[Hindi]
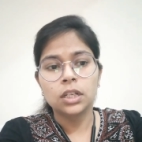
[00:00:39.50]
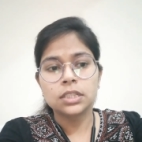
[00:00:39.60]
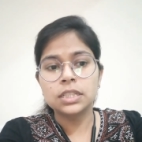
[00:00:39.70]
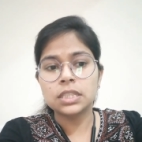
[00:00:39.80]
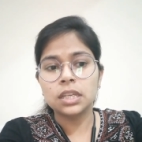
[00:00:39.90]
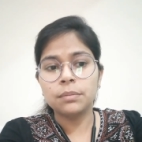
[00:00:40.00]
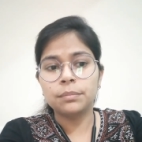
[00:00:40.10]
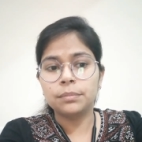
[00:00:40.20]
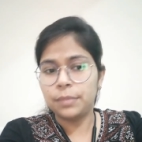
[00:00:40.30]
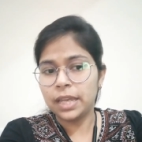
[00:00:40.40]
जैसे
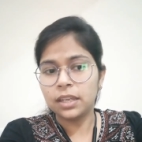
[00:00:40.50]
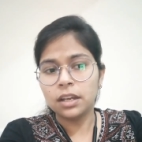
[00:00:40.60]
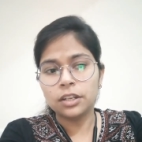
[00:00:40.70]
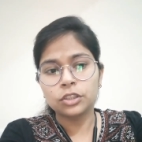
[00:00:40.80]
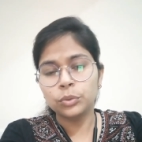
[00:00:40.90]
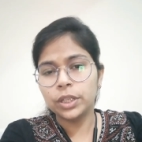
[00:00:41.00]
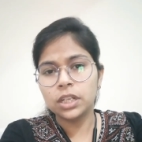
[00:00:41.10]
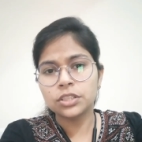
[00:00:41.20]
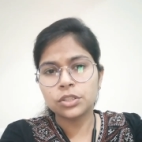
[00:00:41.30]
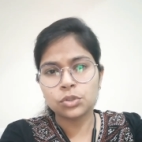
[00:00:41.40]
मैं क्या करती हूँ
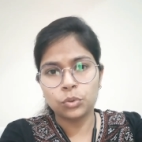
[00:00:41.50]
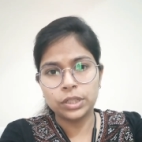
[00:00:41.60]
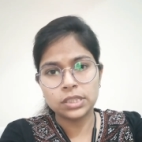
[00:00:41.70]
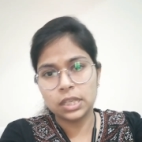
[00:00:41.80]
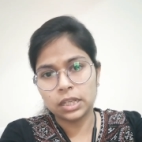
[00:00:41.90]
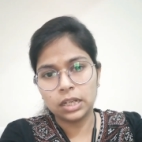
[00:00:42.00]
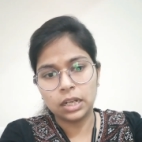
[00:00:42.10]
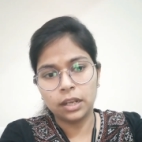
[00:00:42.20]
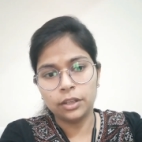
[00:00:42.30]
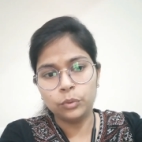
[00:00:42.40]
इंग्लिश स्टोरीज देखने
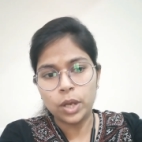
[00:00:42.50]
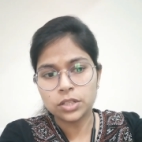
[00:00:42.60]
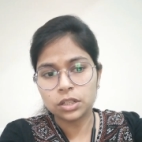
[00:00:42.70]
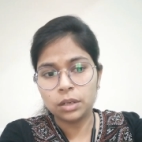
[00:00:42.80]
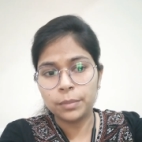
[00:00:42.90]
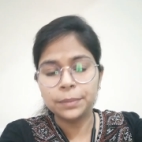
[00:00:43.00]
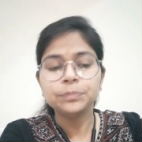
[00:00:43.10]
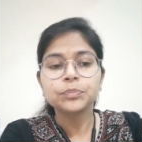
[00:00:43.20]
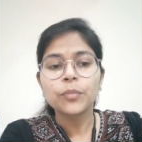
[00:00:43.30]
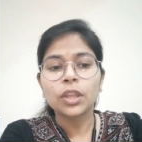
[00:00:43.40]
लग गई हूँ आजकल मैं
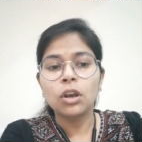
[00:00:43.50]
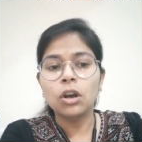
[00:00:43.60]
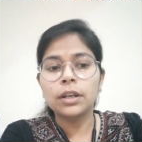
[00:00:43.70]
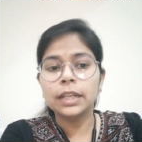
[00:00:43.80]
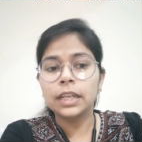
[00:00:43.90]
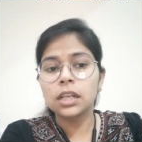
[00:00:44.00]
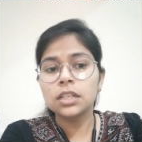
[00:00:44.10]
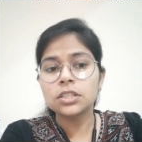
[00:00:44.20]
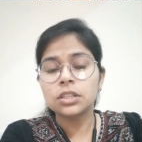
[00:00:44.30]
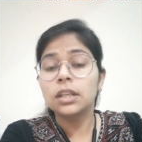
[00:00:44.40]
और
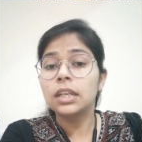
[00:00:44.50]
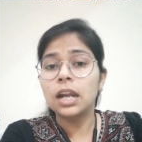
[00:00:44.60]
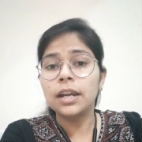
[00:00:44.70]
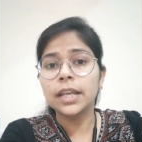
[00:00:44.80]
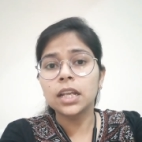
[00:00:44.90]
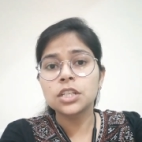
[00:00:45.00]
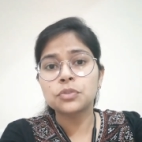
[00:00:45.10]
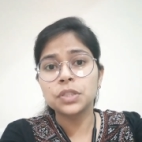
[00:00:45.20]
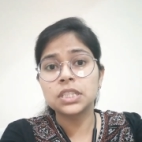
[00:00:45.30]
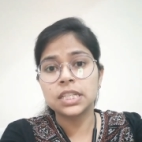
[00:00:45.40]
इंग्लिश लर्न इंग्लिश
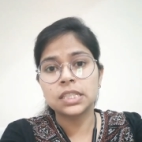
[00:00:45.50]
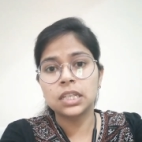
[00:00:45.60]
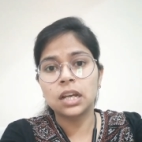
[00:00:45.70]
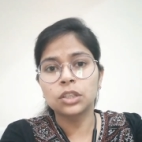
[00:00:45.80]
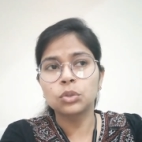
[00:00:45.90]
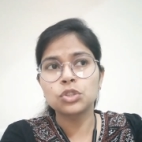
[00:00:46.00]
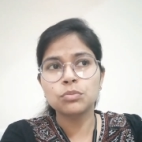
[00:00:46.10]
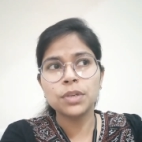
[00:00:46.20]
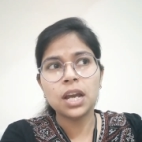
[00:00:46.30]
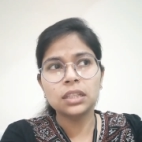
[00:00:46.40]
विद जेसिका तो
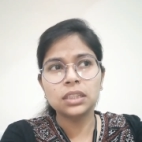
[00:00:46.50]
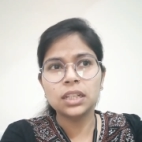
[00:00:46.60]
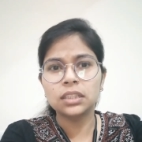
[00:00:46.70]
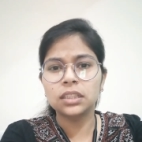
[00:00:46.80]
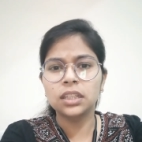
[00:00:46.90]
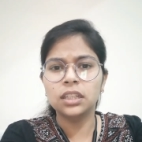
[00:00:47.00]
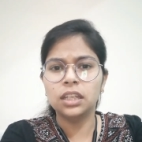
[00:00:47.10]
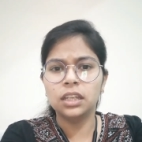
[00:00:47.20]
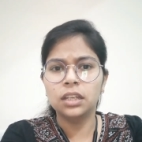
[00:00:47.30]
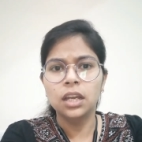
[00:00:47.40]
उसमें आती रहती हैं
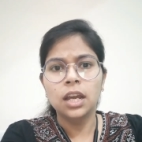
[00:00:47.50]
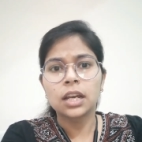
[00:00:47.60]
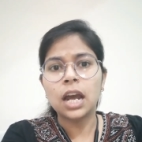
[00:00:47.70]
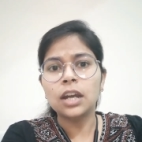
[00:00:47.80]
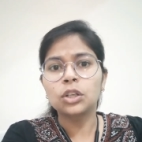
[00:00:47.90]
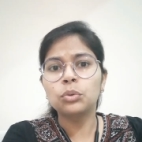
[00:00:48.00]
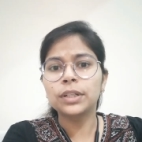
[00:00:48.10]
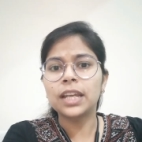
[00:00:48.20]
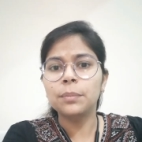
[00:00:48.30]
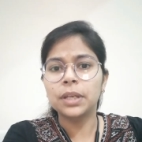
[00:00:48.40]
कार्टून
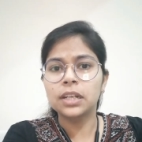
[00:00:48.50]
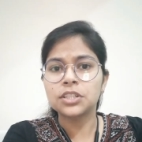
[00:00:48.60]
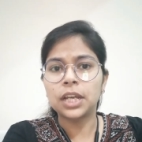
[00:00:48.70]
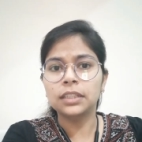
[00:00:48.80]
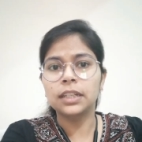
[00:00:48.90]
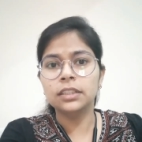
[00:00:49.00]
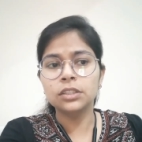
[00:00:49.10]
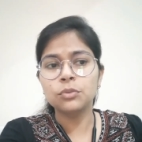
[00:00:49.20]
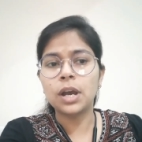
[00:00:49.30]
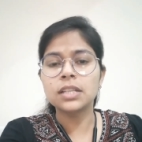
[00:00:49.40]
टाइप इंग्लिश आती रहती है
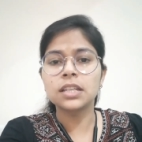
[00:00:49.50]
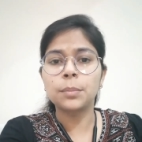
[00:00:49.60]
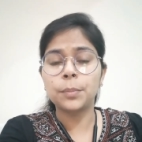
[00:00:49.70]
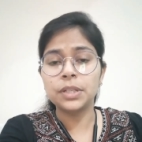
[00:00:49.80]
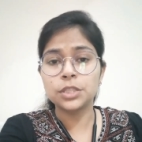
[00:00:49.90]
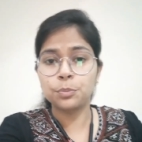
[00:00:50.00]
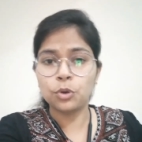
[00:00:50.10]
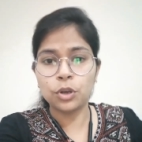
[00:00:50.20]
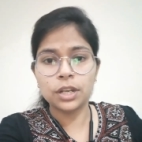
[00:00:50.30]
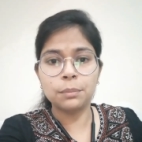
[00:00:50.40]
तो वहाँ से आप अपनी
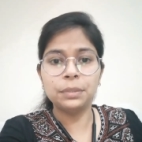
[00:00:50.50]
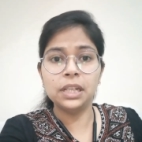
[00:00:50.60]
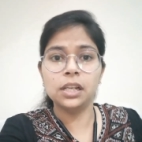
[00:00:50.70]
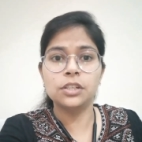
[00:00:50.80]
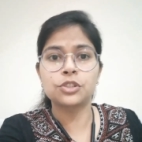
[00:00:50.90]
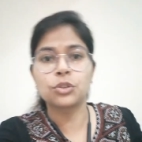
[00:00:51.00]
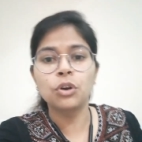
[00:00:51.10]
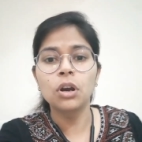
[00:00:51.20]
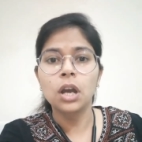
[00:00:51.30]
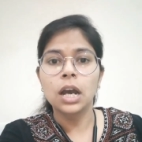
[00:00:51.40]
स्पोकन अपनी इंग्लिश को
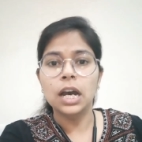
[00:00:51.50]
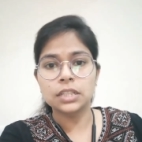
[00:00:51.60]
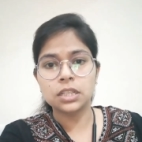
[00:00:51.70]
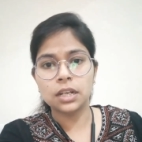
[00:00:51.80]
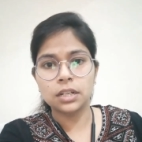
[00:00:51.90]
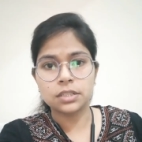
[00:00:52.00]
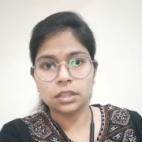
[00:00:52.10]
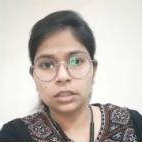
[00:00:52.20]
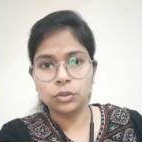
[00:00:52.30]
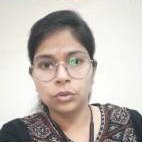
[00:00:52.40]
अच्छा कर
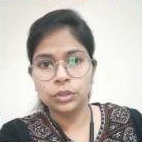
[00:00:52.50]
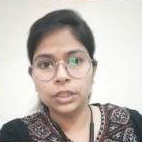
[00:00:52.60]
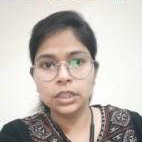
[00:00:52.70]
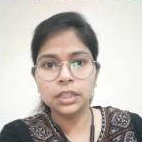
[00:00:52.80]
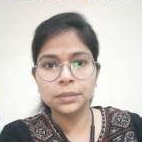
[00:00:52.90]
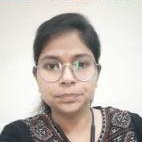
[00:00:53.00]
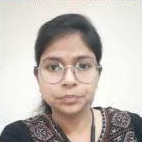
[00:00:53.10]
सकते हो ठीक है